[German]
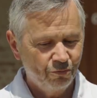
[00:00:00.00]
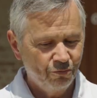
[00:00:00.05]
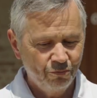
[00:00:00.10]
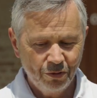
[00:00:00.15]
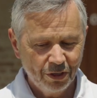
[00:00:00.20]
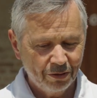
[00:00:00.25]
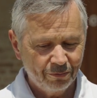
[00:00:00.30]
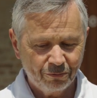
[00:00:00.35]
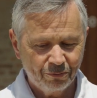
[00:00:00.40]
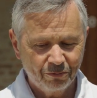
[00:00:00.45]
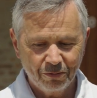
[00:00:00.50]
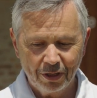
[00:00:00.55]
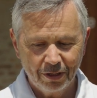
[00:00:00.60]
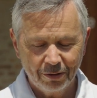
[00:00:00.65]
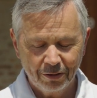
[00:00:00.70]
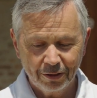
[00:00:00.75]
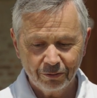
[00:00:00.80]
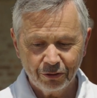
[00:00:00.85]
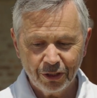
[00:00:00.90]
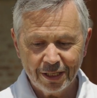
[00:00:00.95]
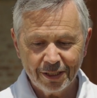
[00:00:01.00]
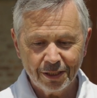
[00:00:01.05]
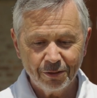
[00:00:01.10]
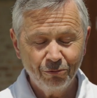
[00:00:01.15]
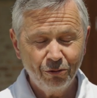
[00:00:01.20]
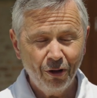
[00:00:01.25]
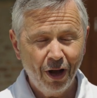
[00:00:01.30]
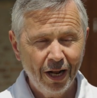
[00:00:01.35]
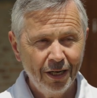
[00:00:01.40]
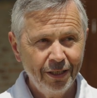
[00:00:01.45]
Wir
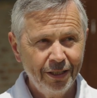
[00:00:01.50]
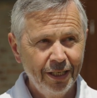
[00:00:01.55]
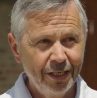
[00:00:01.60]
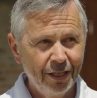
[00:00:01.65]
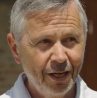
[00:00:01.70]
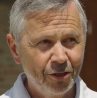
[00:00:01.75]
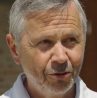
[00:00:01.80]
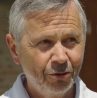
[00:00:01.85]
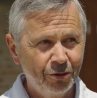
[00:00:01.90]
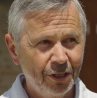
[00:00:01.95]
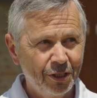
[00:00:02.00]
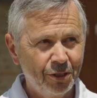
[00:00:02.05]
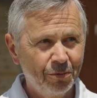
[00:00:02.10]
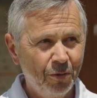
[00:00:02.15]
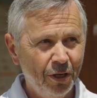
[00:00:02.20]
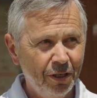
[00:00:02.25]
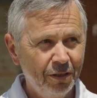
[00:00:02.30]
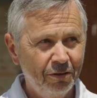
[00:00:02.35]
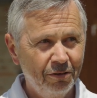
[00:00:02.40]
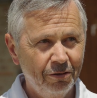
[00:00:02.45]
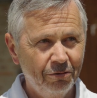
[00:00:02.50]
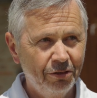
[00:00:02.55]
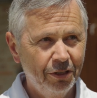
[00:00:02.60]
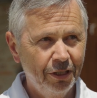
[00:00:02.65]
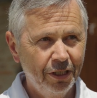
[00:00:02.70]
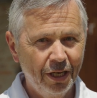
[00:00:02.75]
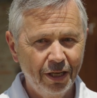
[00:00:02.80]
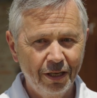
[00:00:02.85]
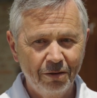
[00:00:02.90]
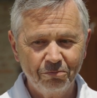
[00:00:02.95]
schätzen vor allen Dingen, also, dass man
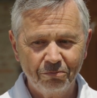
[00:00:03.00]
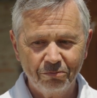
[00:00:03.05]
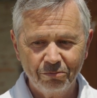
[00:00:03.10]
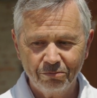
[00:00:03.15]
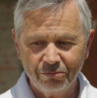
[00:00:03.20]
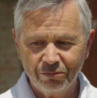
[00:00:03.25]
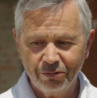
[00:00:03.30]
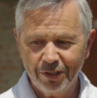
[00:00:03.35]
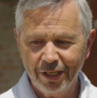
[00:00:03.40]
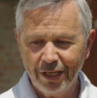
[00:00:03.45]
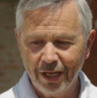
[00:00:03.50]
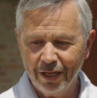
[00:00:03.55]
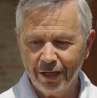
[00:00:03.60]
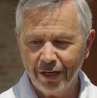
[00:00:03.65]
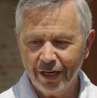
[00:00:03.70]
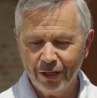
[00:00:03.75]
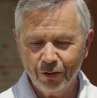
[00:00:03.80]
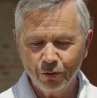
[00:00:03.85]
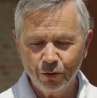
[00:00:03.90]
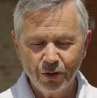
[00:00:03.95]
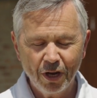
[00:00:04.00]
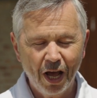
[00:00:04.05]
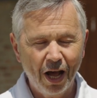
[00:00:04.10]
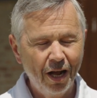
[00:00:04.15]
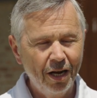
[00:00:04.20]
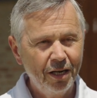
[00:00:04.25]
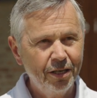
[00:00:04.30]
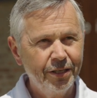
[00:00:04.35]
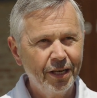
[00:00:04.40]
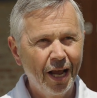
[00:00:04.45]
hier sehr
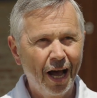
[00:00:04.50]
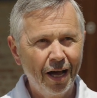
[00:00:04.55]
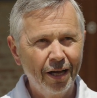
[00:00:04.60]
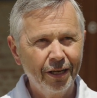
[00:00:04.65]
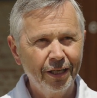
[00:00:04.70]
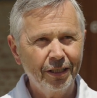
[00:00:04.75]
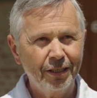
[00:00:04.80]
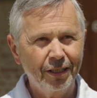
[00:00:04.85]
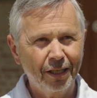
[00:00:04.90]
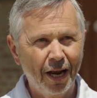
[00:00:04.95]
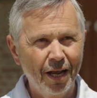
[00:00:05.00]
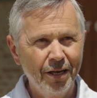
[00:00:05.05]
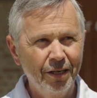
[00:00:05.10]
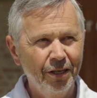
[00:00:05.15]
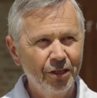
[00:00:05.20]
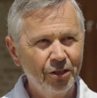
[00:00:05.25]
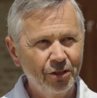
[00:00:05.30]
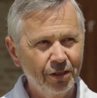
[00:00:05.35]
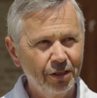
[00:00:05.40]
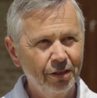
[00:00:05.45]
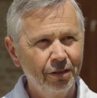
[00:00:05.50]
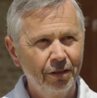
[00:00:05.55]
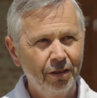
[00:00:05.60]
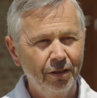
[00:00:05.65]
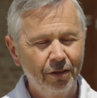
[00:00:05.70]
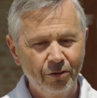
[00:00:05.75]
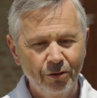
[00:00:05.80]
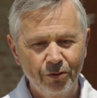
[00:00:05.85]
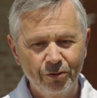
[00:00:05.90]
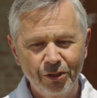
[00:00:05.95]
regional nahe dran ist,
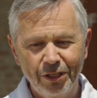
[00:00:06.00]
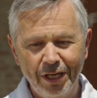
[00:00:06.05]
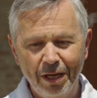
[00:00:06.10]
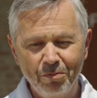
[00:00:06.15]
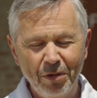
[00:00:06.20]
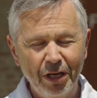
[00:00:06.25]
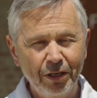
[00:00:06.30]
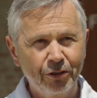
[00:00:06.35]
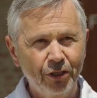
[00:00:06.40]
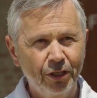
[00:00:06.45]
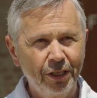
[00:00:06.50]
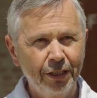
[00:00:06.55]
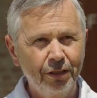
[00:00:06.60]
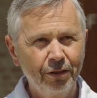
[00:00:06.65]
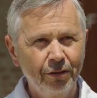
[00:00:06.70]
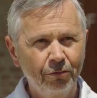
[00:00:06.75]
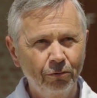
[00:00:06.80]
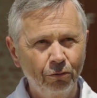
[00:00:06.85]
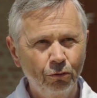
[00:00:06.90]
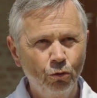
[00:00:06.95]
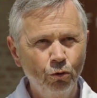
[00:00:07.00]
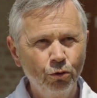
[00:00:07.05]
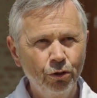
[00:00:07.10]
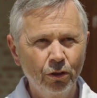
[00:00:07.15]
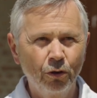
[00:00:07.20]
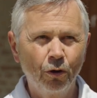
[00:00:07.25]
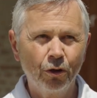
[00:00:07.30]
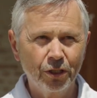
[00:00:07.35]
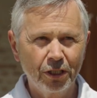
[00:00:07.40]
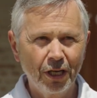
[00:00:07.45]
einen sehr menschlichen,
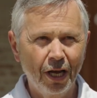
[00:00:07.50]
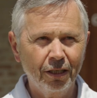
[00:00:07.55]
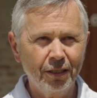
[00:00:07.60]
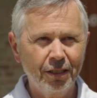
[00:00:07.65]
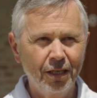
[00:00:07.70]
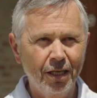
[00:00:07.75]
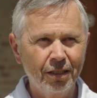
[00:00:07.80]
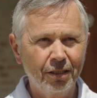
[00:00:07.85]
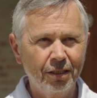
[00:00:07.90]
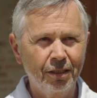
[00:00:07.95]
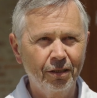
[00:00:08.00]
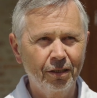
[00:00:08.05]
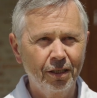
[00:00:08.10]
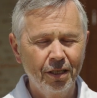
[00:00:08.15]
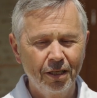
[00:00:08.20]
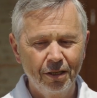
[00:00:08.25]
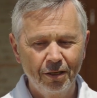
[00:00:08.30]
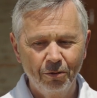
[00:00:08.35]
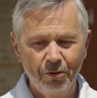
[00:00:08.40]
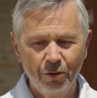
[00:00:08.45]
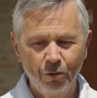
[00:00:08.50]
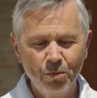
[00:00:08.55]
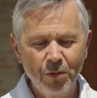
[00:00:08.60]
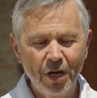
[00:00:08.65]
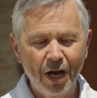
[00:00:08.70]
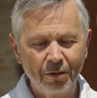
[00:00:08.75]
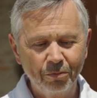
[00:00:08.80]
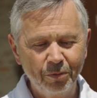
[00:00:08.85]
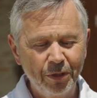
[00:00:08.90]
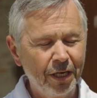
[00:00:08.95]
guten Kontakt hat,
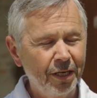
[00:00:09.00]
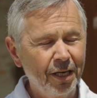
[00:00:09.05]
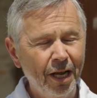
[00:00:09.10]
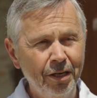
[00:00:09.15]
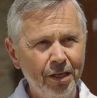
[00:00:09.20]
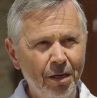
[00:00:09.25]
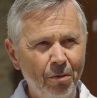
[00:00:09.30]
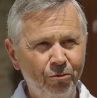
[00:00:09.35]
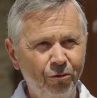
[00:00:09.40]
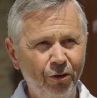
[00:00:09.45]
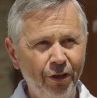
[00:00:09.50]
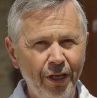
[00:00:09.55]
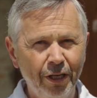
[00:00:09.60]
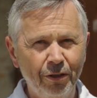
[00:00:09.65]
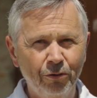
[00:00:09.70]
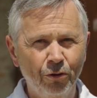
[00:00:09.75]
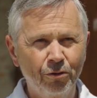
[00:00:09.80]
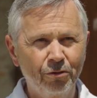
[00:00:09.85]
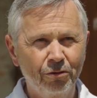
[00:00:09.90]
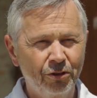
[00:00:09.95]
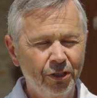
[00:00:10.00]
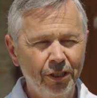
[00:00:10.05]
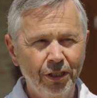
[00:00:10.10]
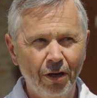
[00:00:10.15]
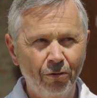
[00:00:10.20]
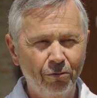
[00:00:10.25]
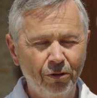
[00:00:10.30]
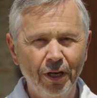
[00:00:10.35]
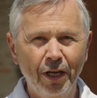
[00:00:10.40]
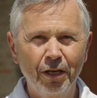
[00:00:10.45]
Umgang miteinander pflegt und sich
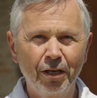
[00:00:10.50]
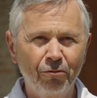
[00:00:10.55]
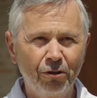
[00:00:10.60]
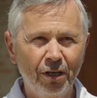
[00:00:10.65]
aufeinander